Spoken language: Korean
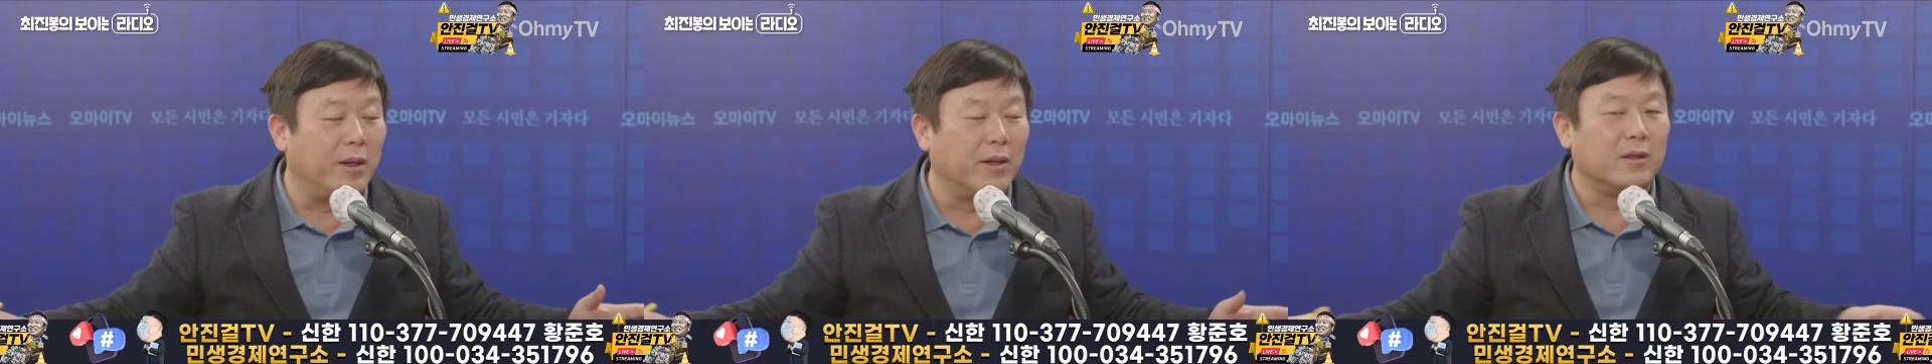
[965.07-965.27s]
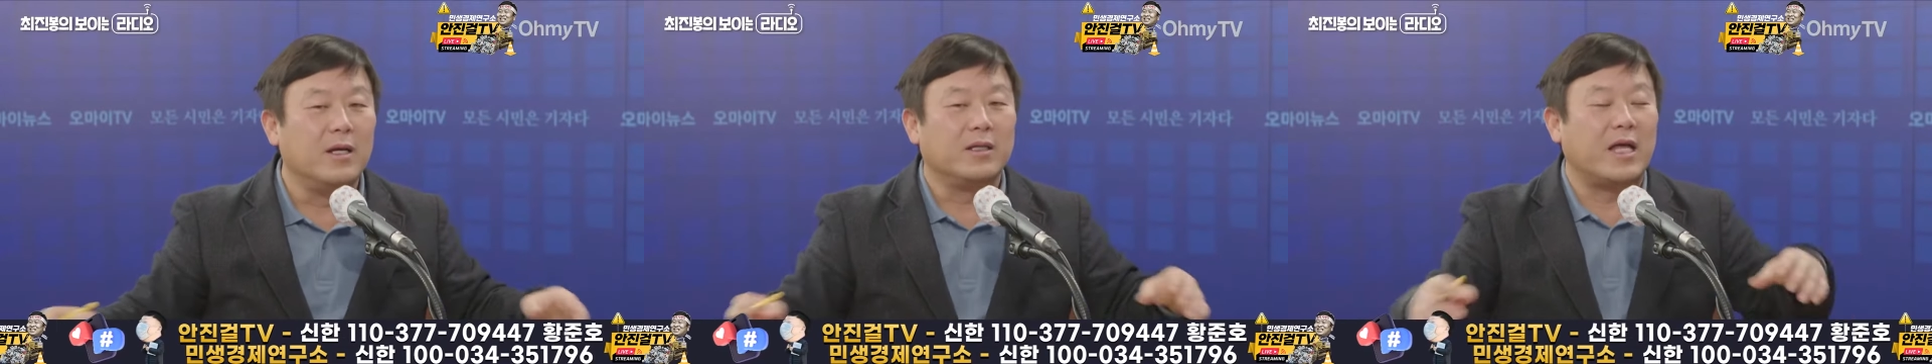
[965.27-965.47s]

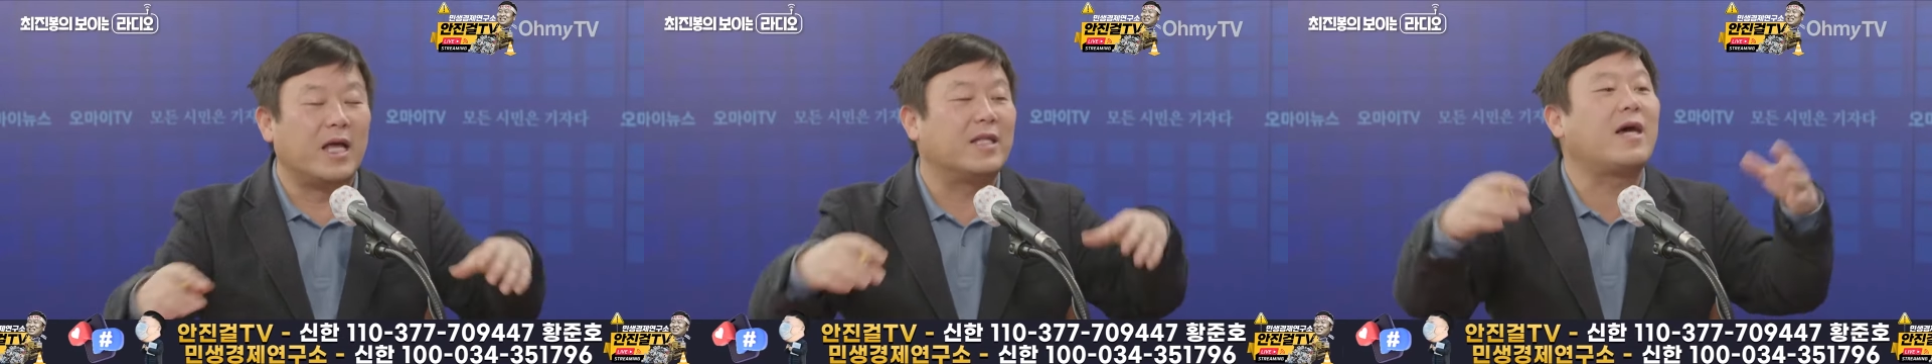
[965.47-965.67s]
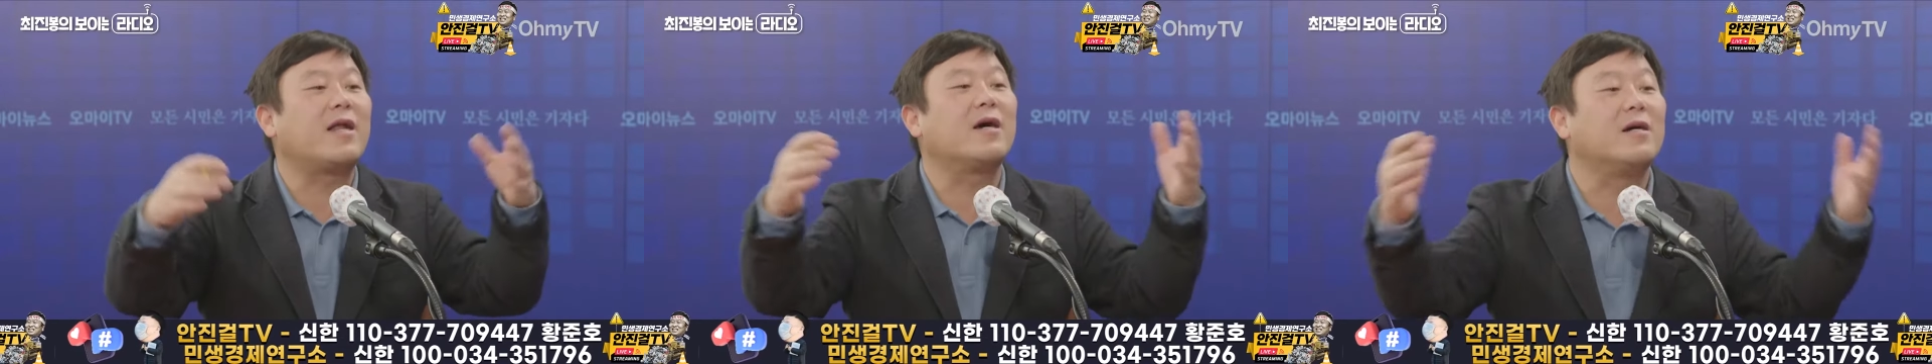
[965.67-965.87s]
뭐
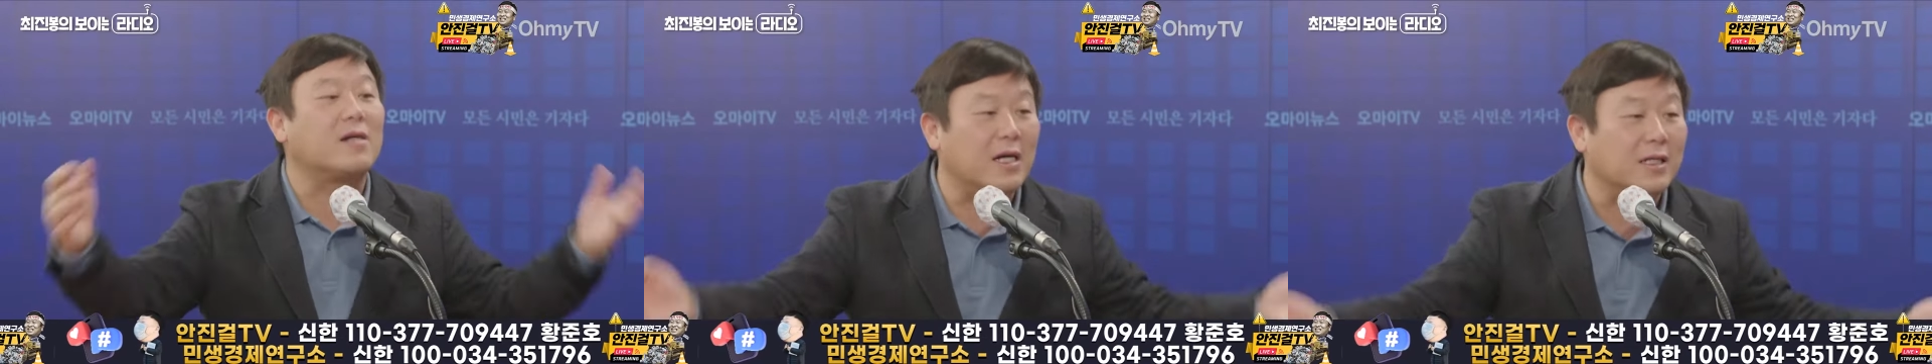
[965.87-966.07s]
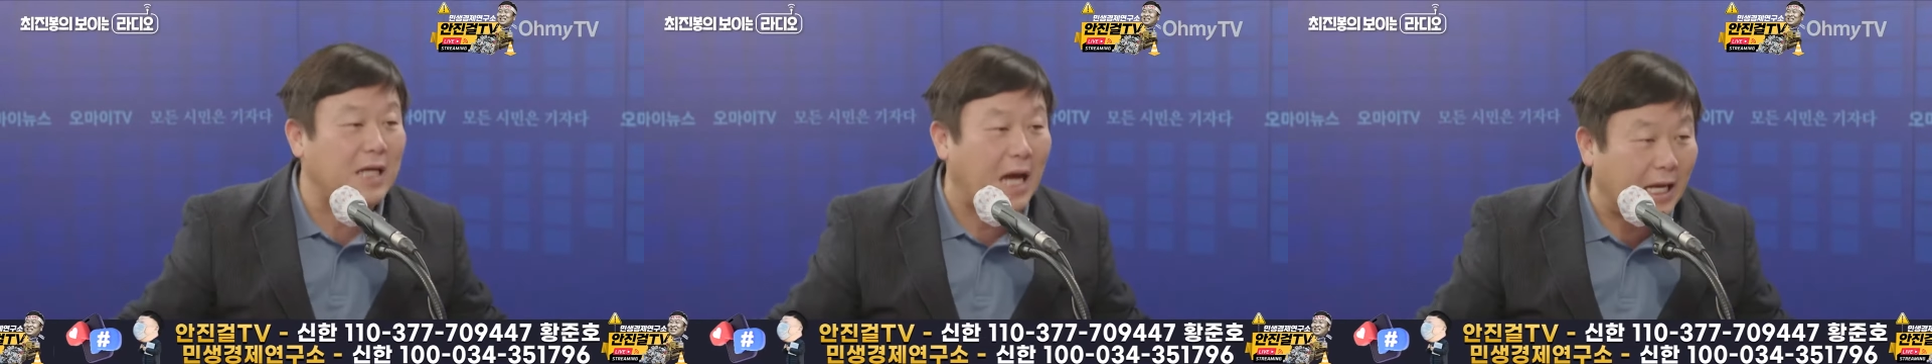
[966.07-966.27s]
대단한
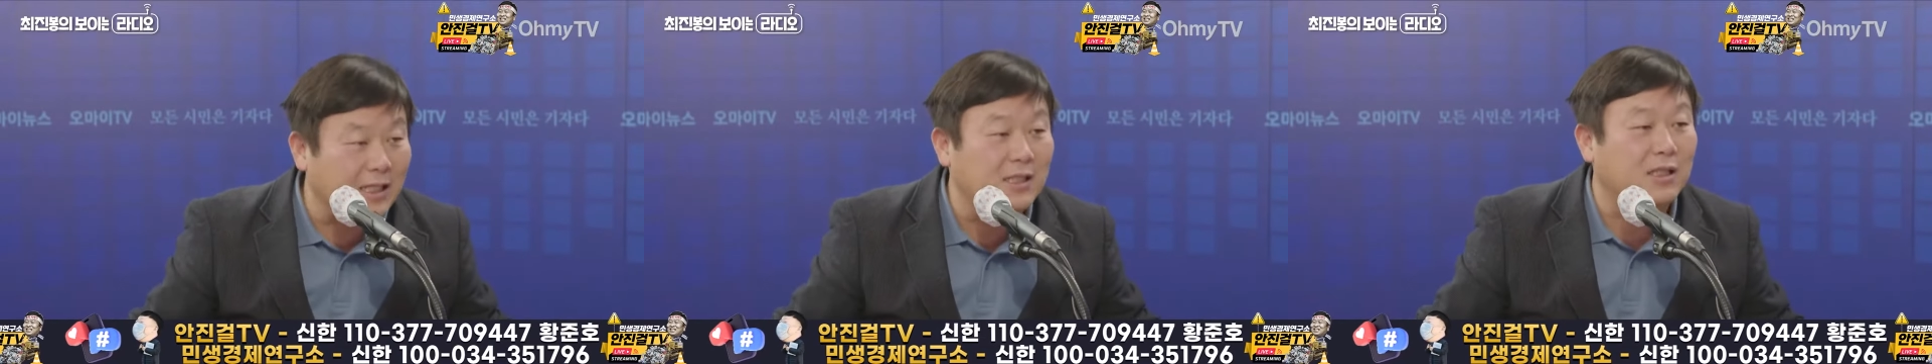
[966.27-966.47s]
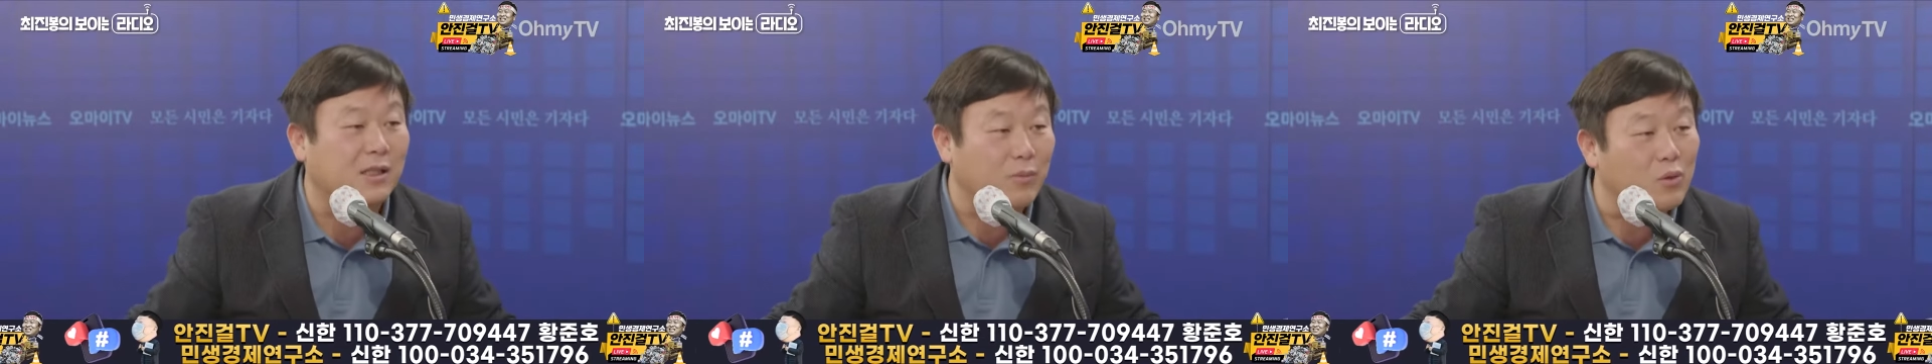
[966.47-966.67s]
것까지
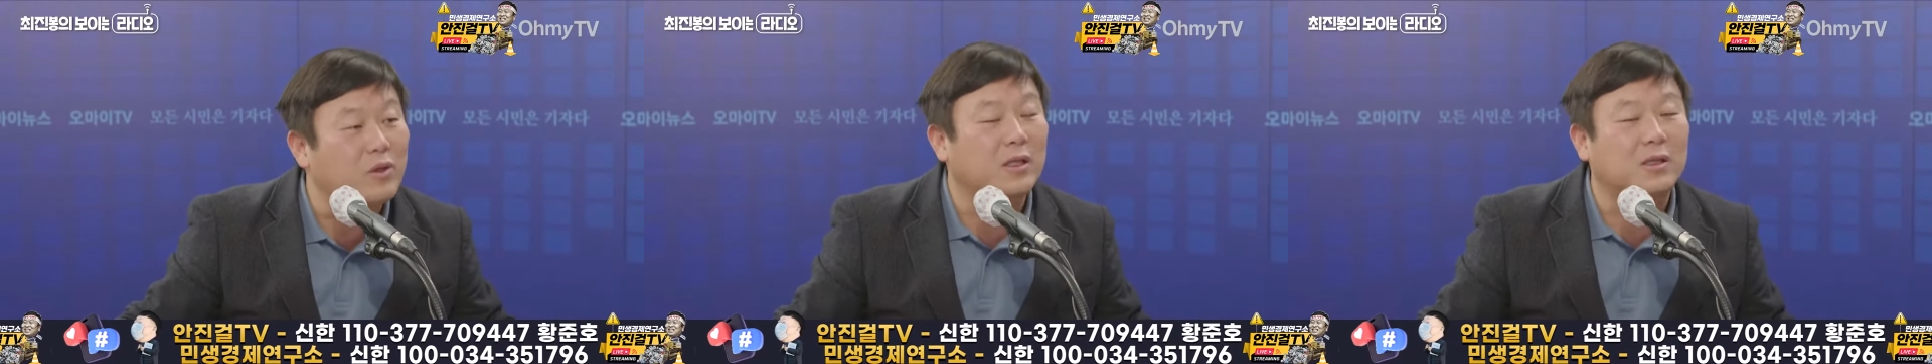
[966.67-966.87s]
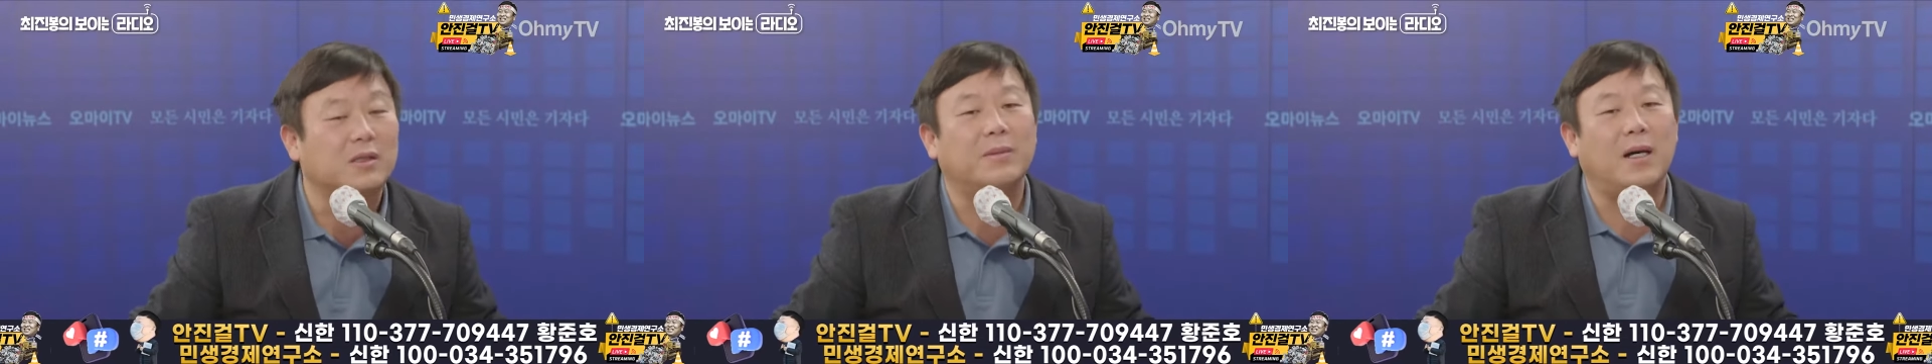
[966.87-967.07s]
아닐지 는
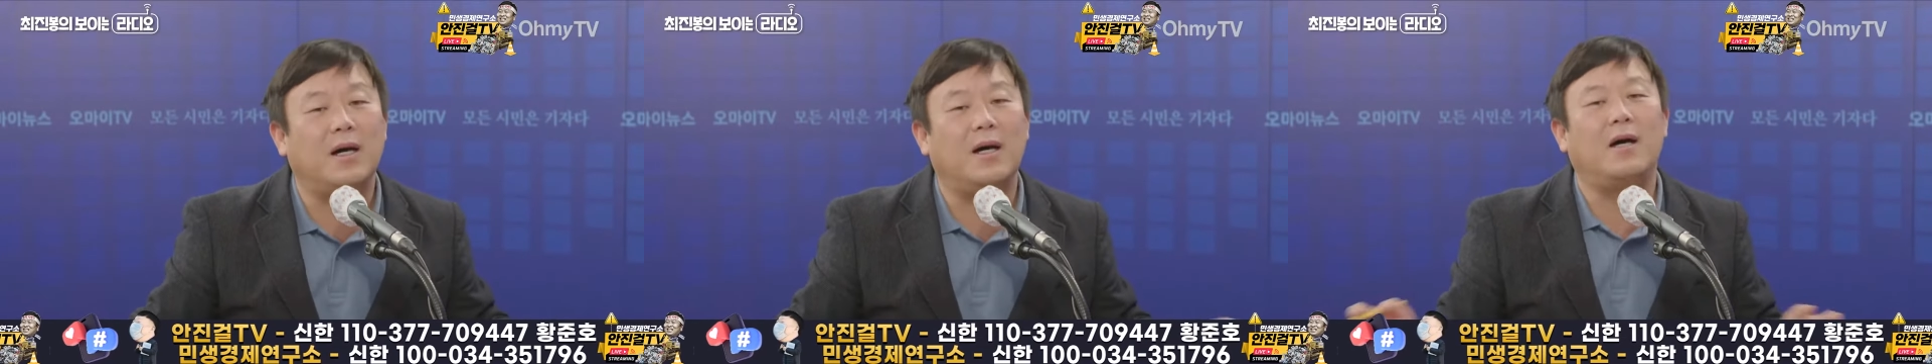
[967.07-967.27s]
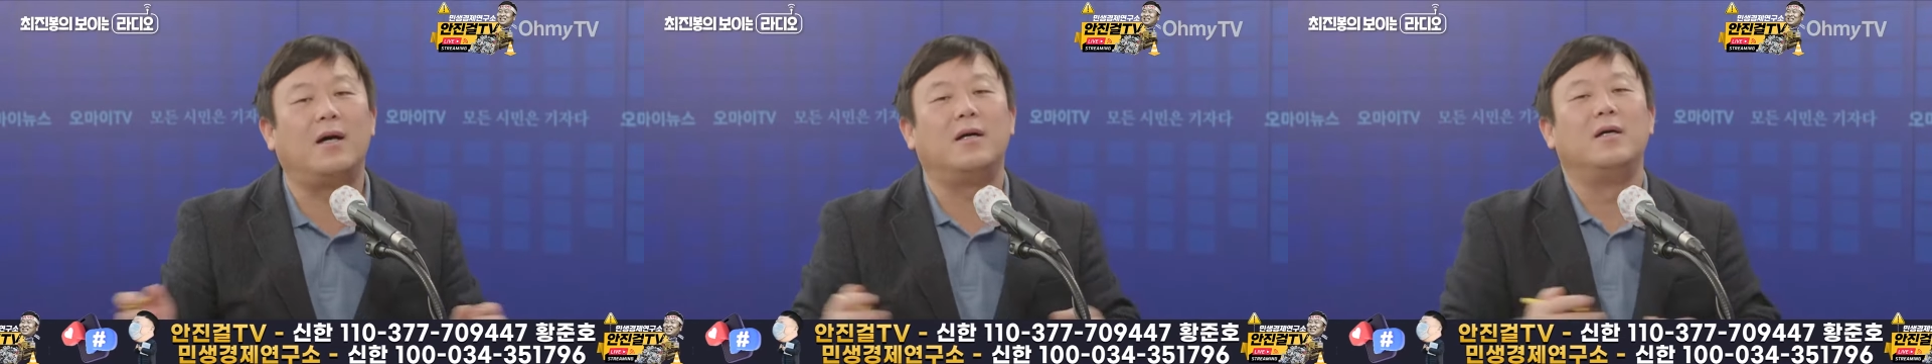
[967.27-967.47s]

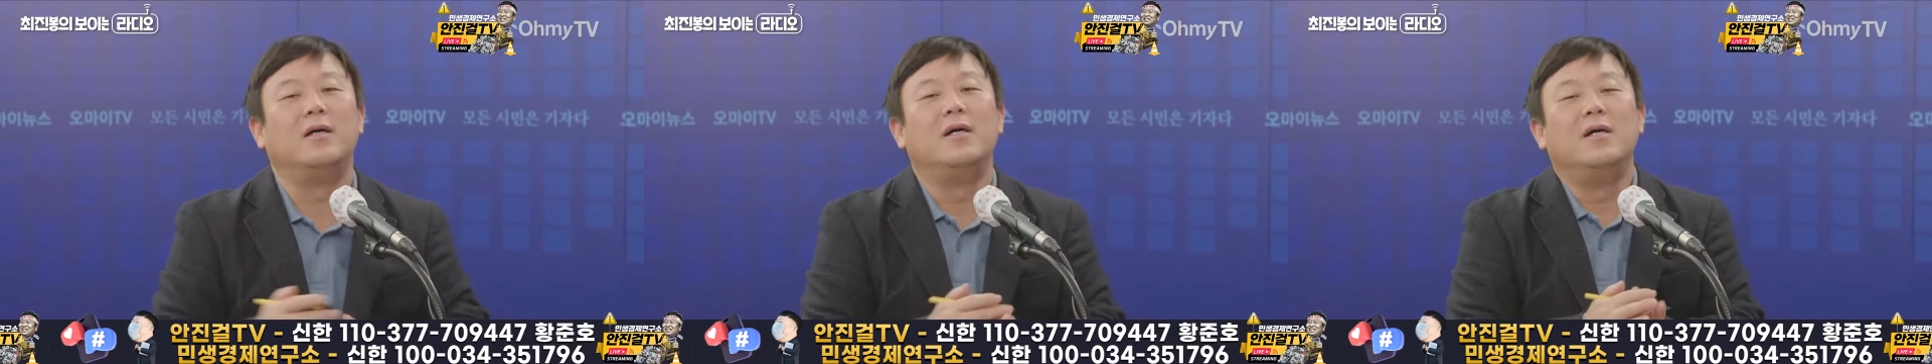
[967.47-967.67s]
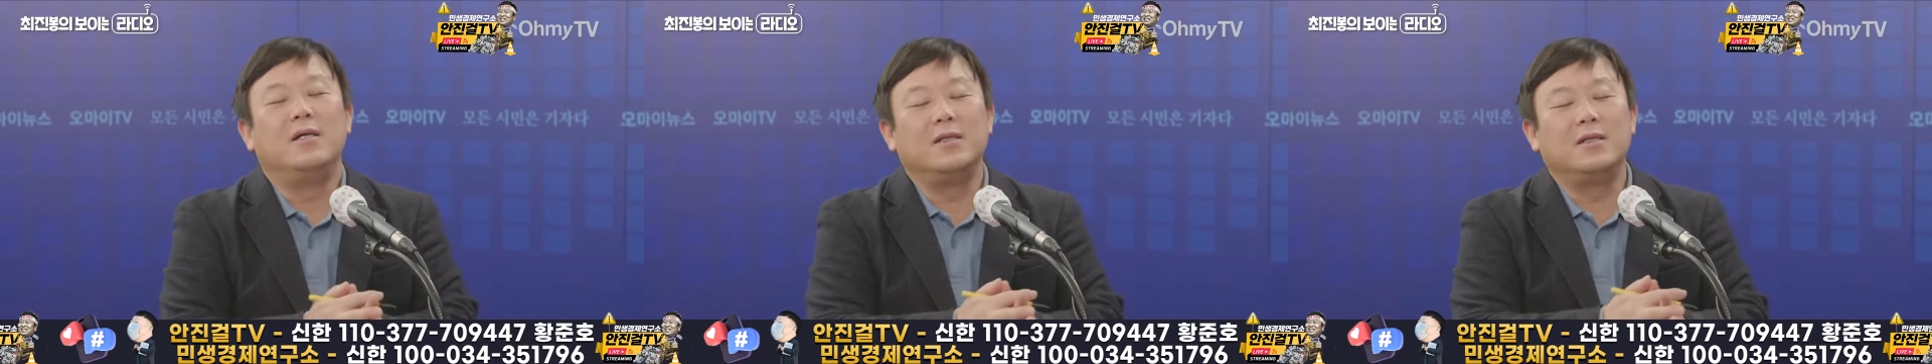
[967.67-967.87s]
모르겠지만.